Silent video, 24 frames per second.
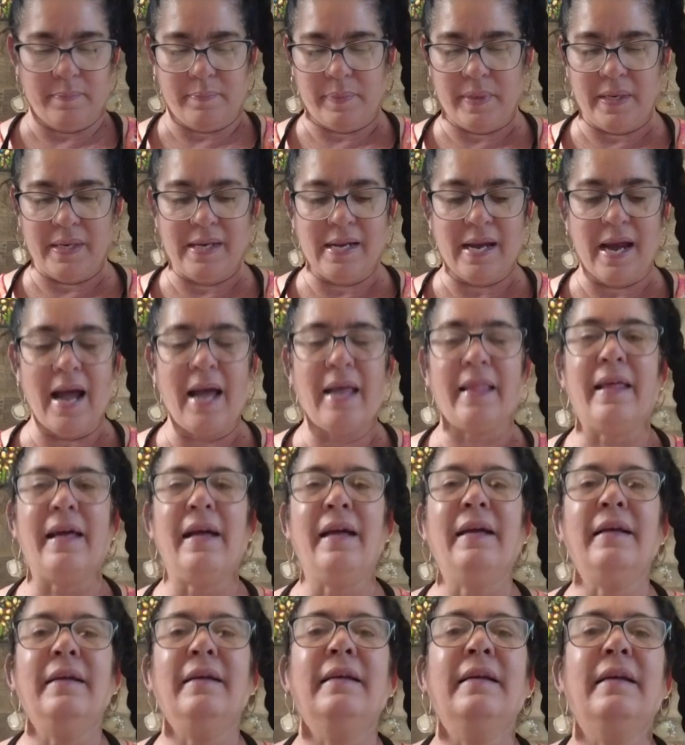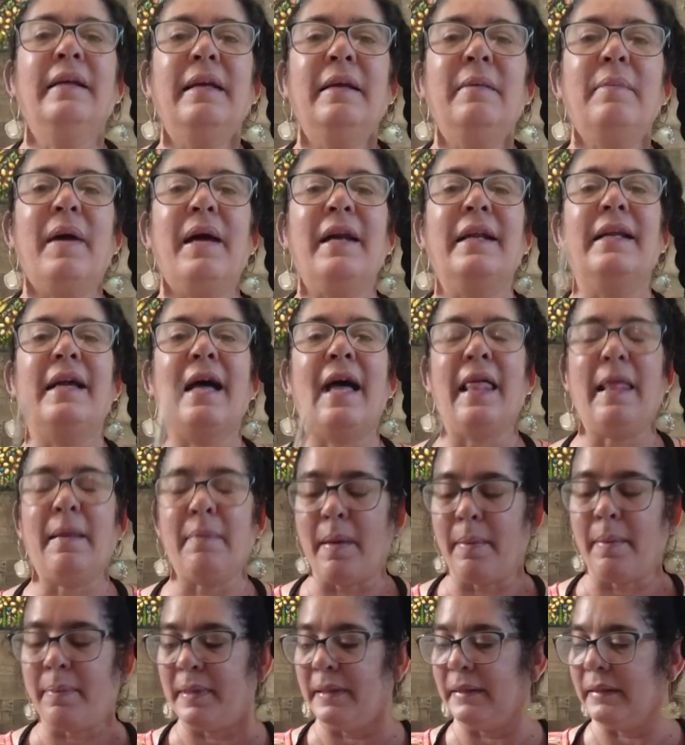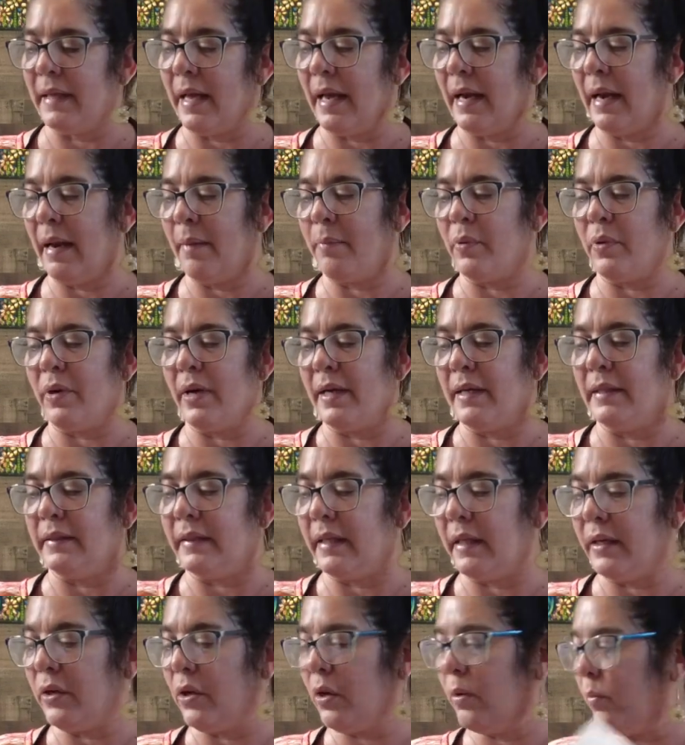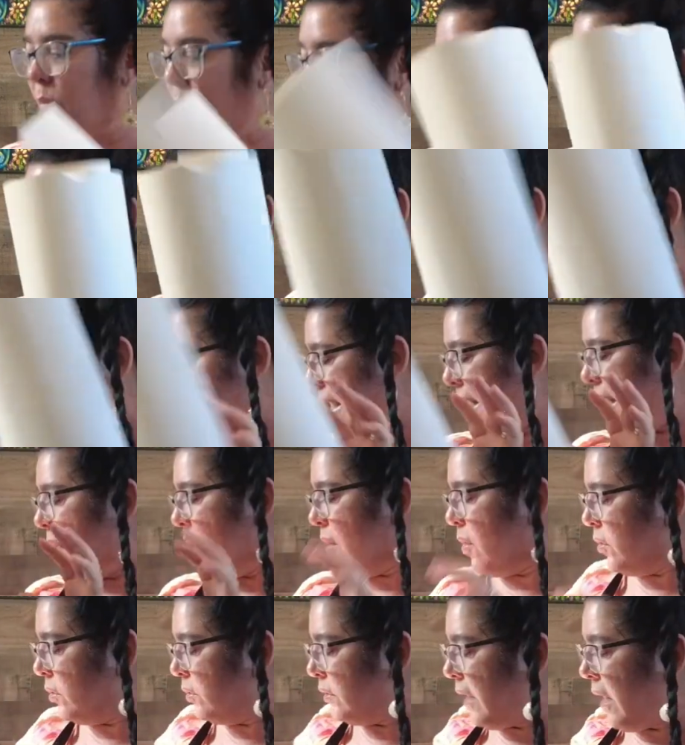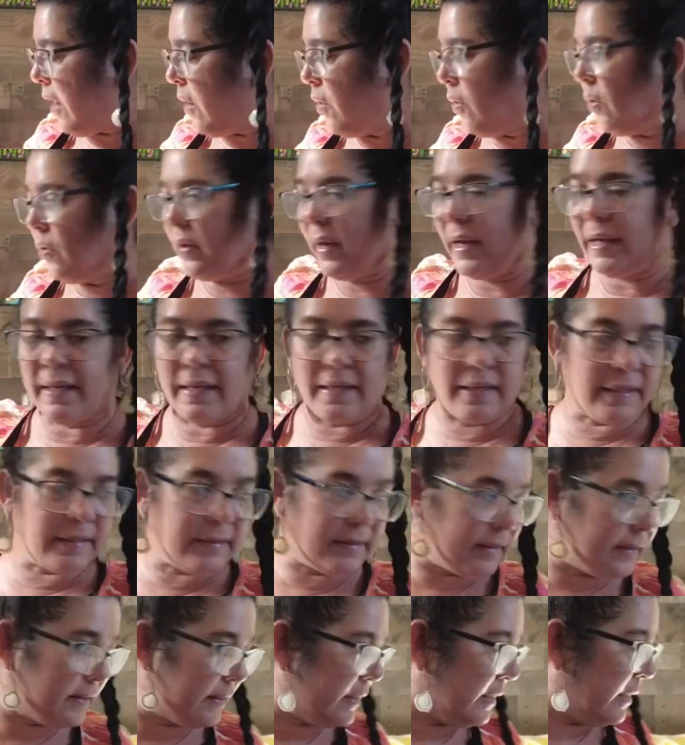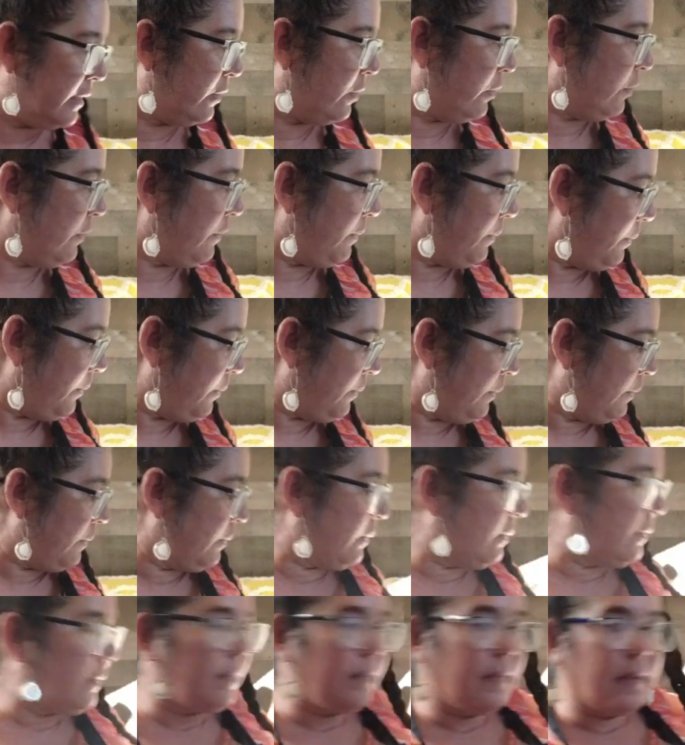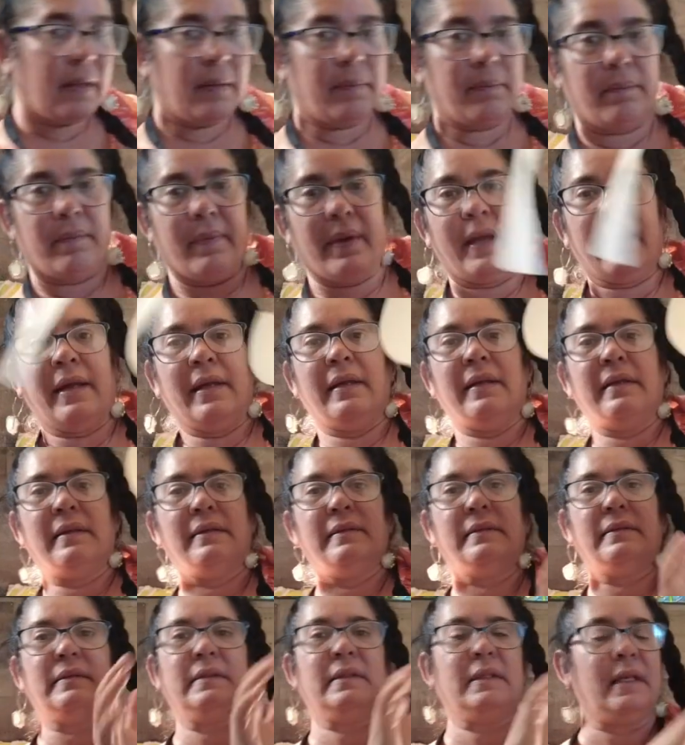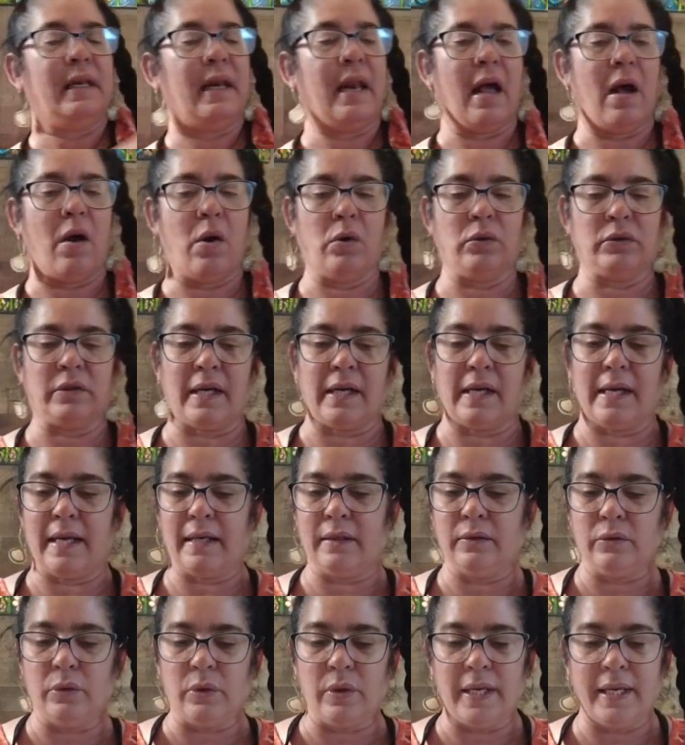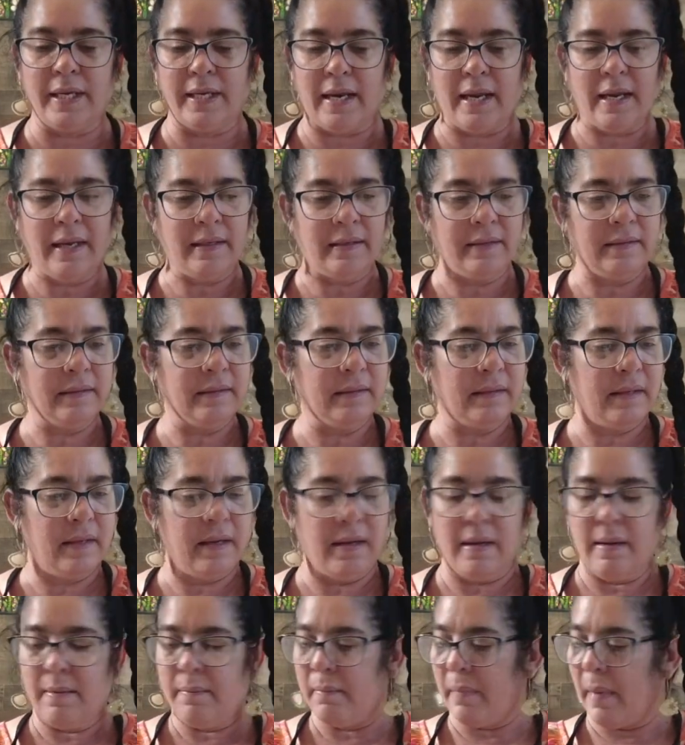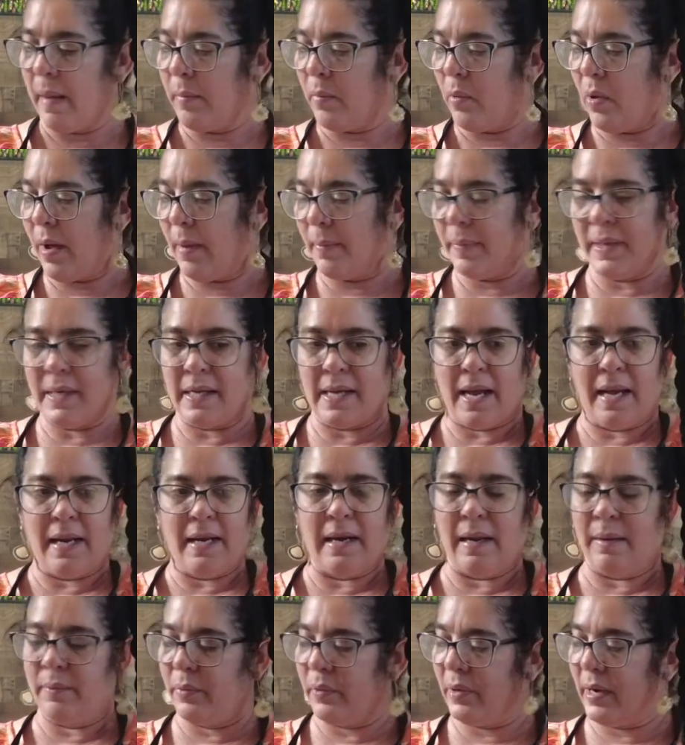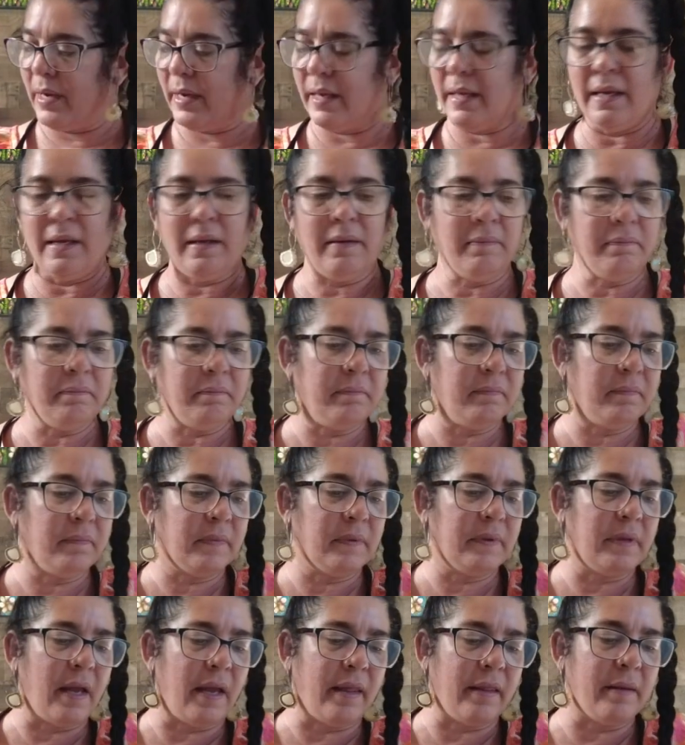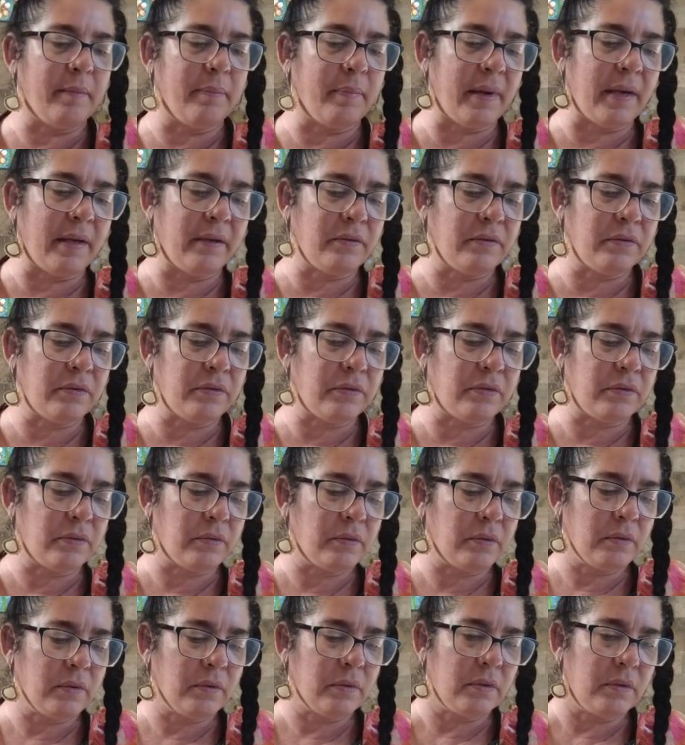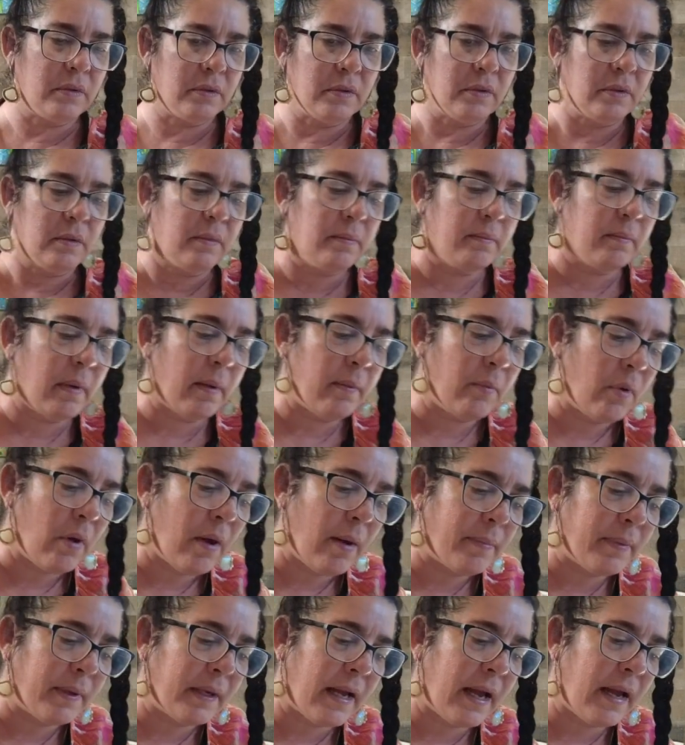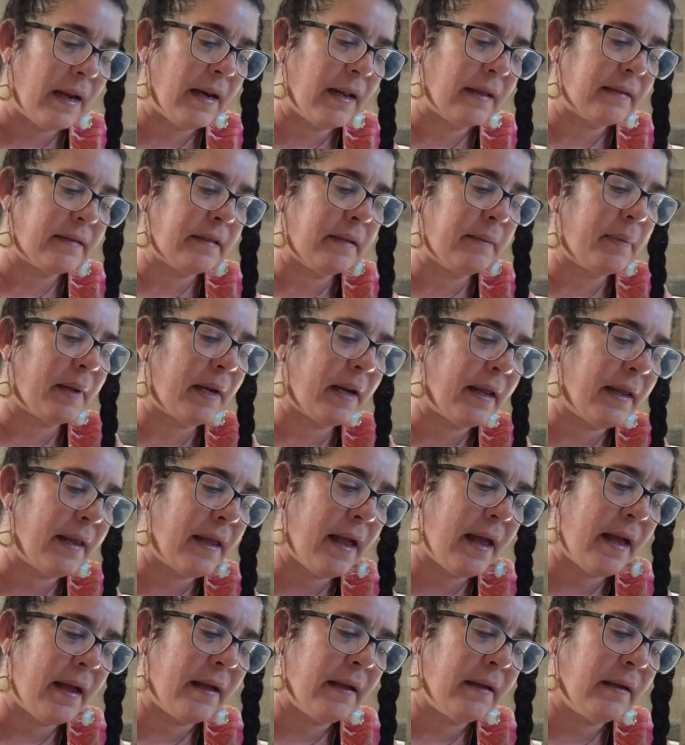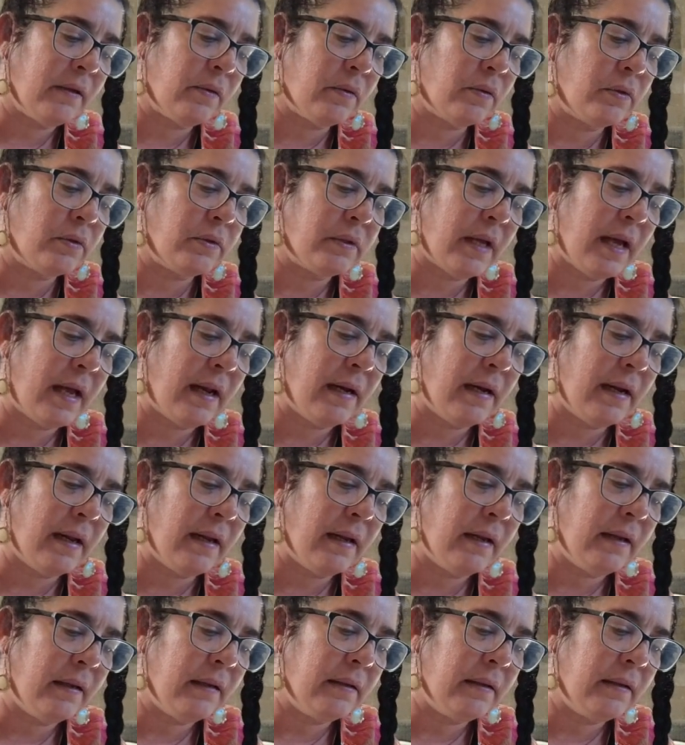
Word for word: picada y marcada para pintarla por el interior. Voy a marcar la otra hora que necesito. ¿Ves? La otra cartulina. Vamos a picarla por aquí, ya de paso. Vamos a picarla así para allá, cortarla.